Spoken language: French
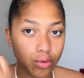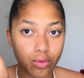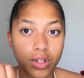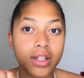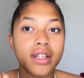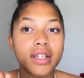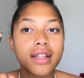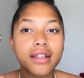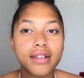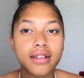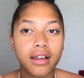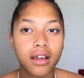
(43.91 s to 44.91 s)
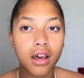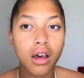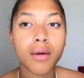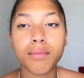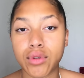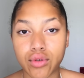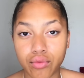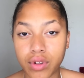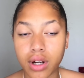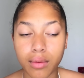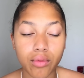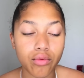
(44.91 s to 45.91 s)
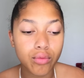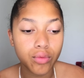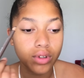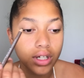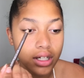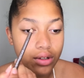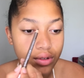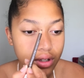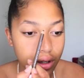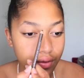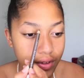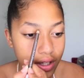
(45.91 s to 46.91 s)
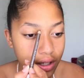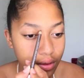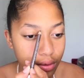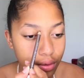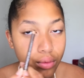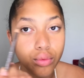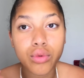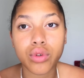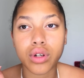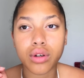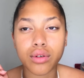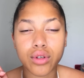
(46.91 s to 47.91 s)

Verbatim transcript: Donc je l'ai déjà testé mais je voulais quand même vous montrer le résultat en vidéo donc